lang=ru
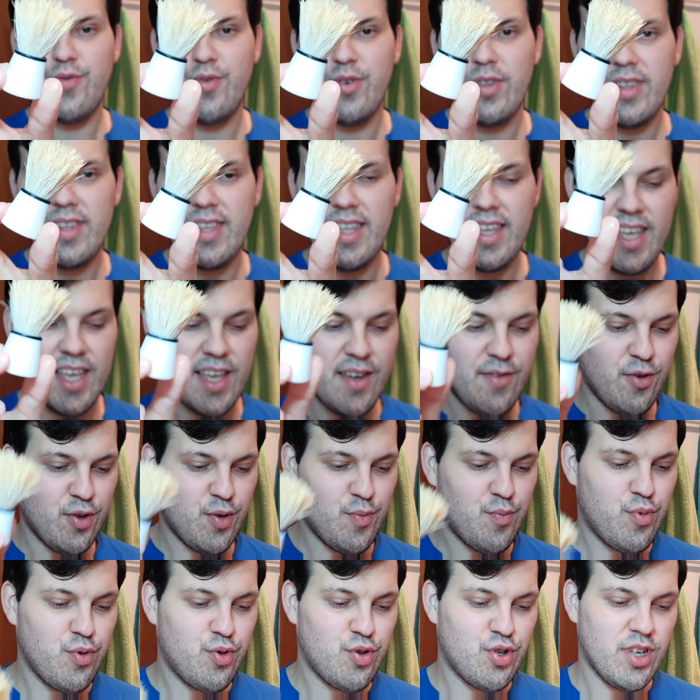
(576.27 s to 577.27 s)
вот таким
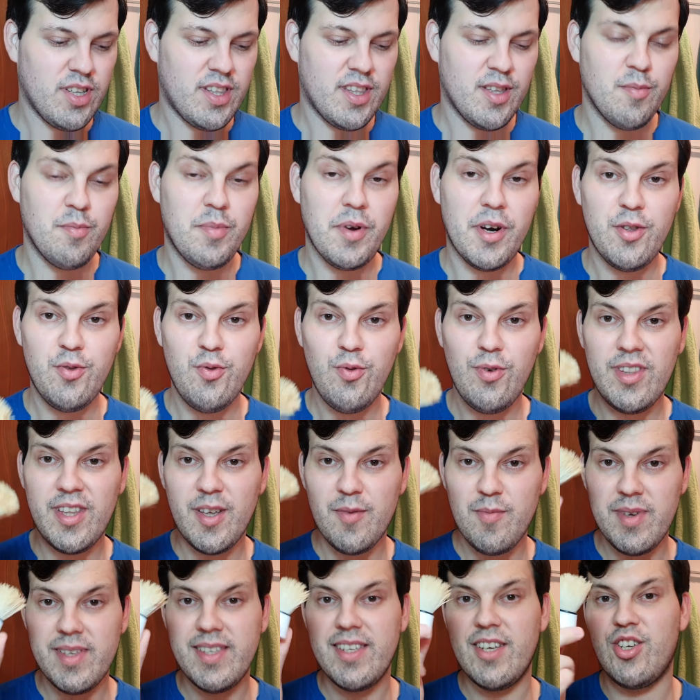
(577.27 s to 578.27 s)
вот бюджетным
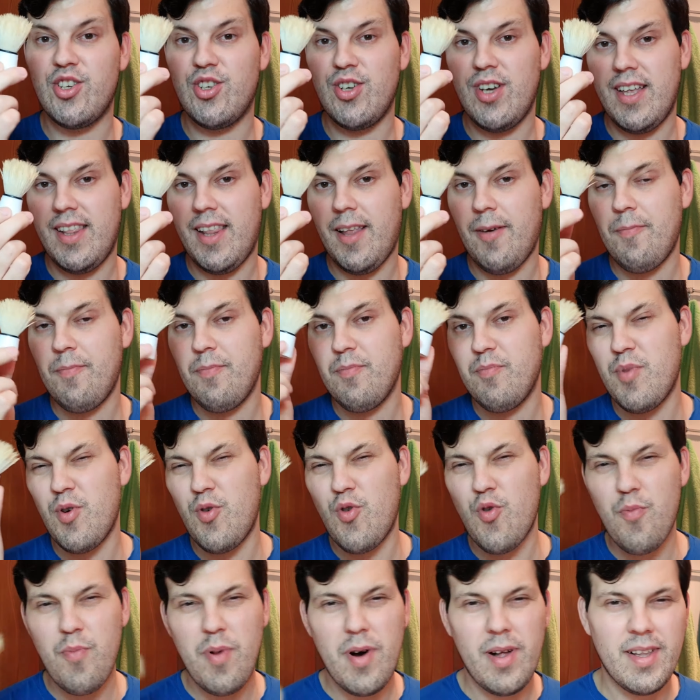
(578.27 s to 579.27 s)
продуктом из Ашана.
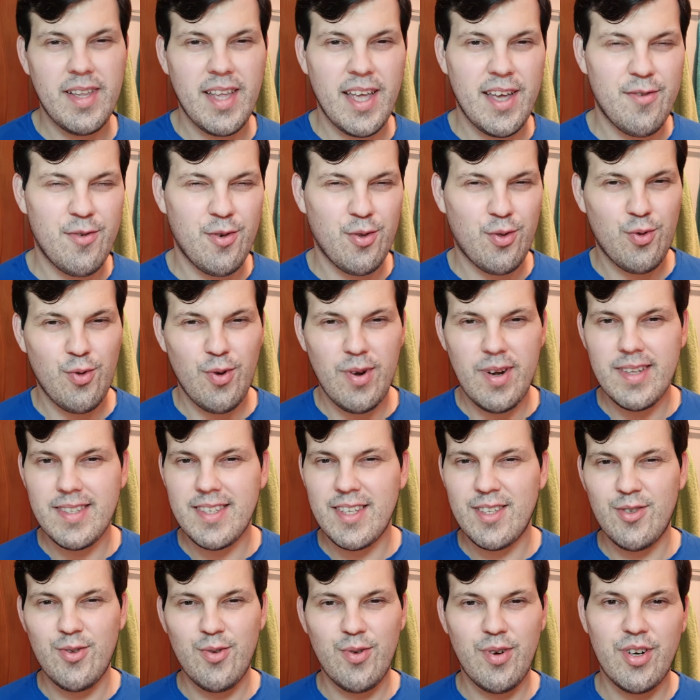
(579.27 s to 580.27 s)
Покупал я его то ли
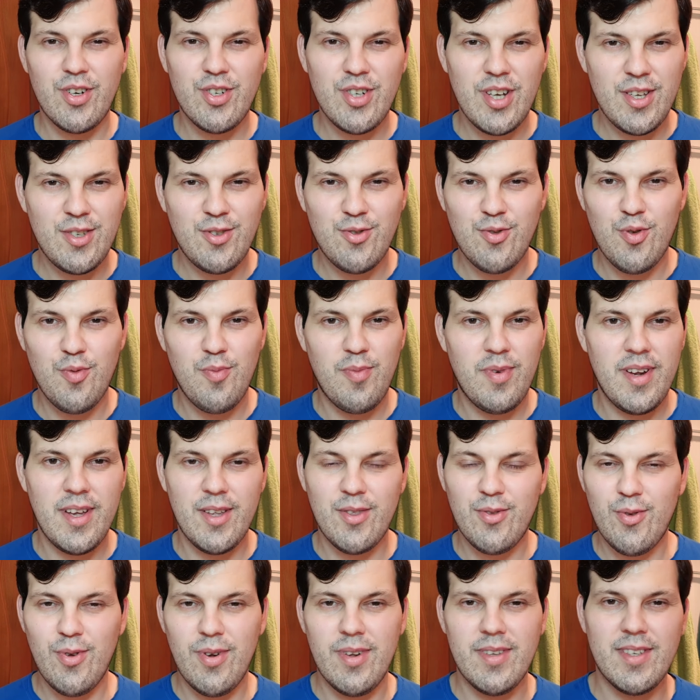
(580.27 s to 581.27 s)
за 46
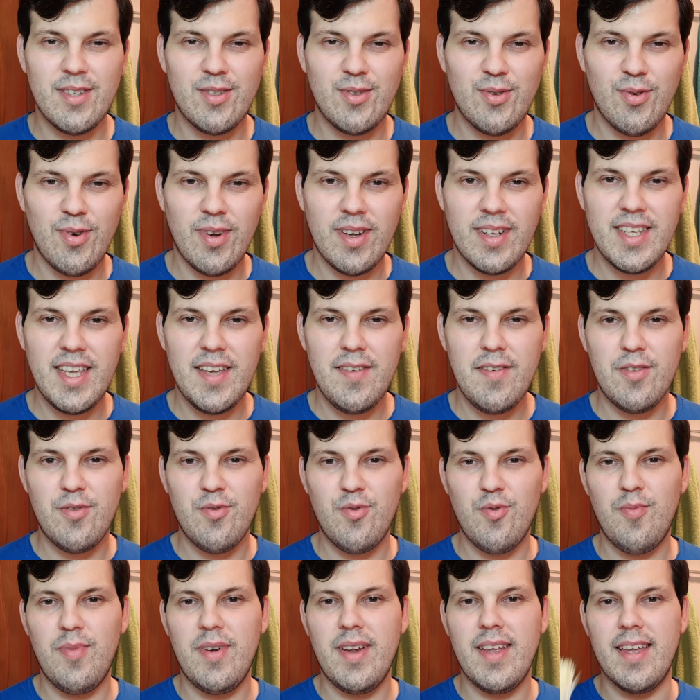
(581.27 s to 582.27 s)
рублей, то ли за 49
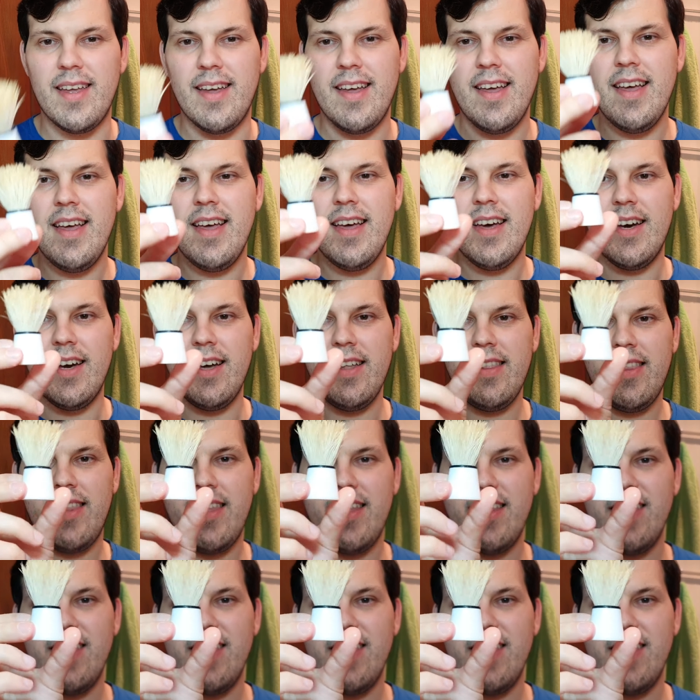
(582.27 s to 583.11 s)
рублей. Это